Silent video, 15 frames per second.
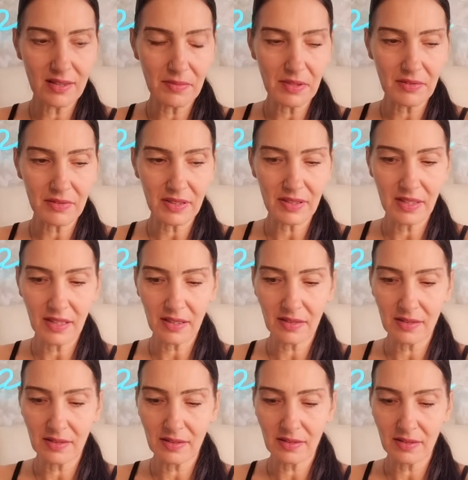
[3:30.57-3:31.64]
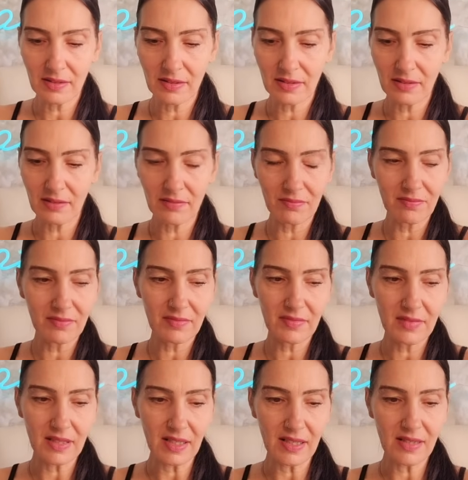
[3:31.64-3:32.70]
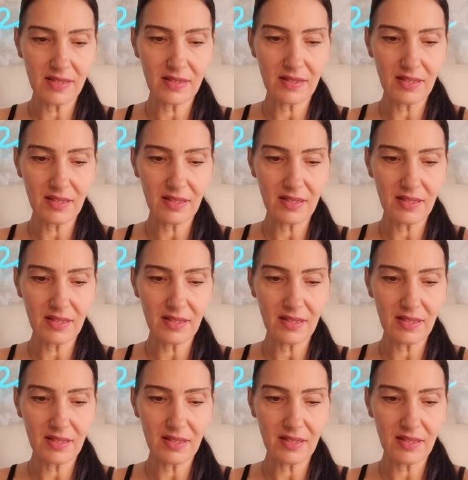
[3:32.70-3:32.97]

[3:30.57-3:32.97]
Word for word: mehr verdeckt, da ist